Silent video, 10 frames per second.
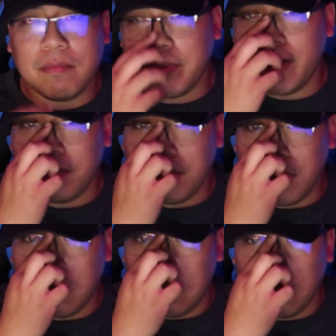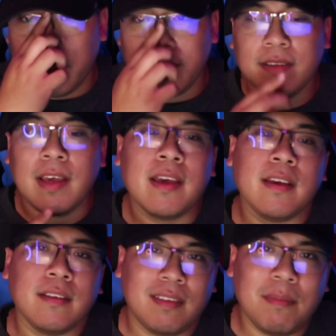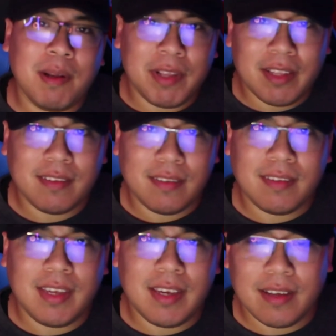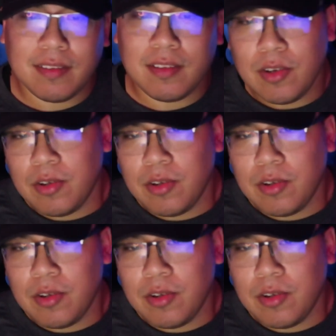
Van a ser notas simplemente sencillas,